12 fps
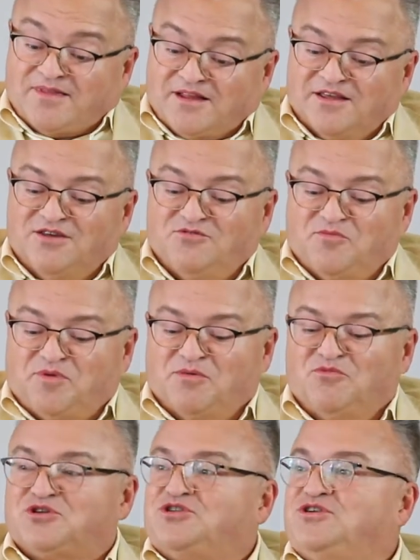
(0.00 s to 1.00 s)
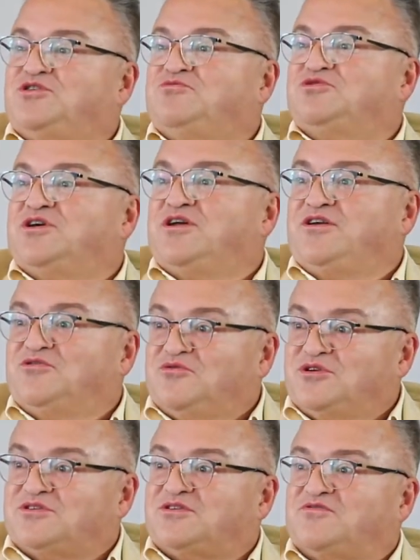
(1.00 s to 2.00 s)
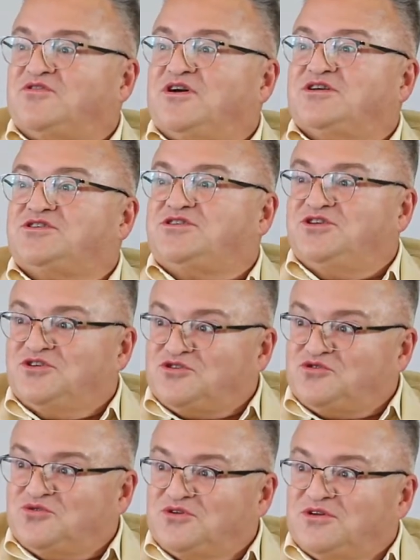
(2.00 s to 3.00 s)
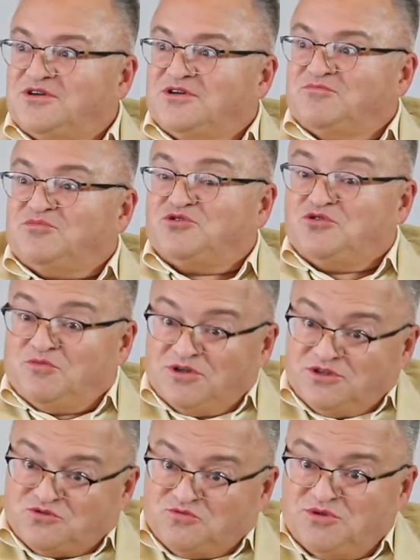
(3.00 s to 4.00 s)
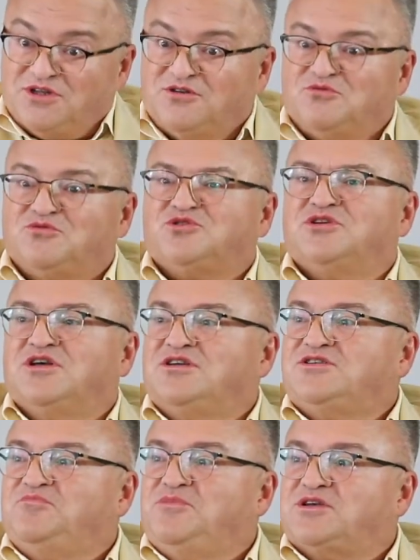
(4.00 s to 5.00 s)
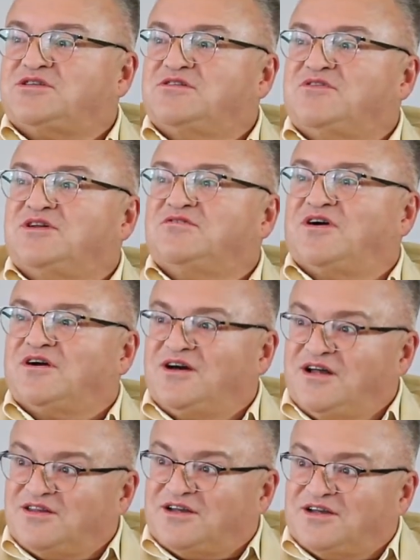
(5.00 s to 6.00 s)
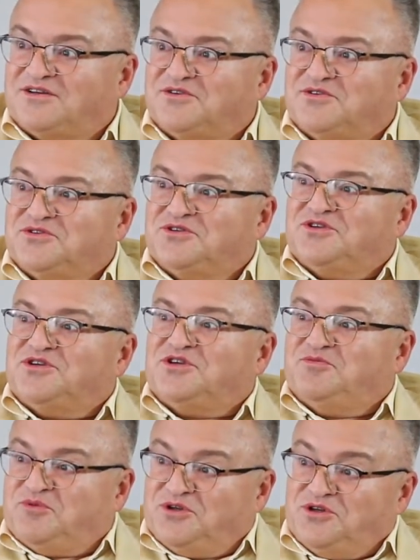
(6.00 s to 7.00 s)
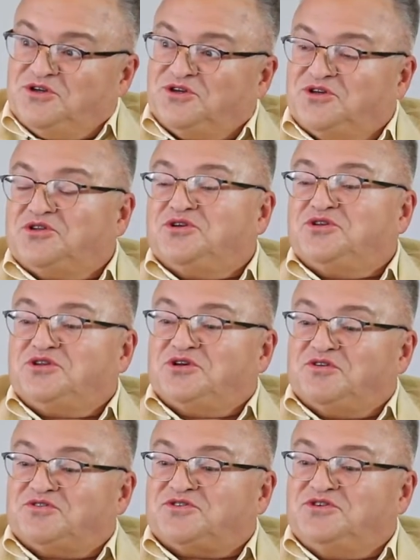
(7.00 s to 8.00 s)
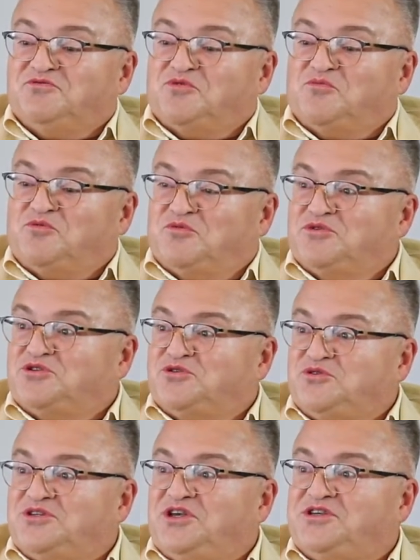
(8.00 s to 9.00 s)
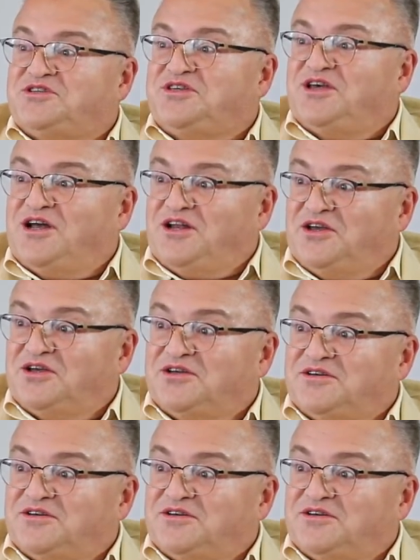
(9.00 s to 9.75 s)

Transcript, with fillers: его помощники уже ринулись в гостиницу, причем они сумели уже найти местного адвоката, и при, с его помощью изъяли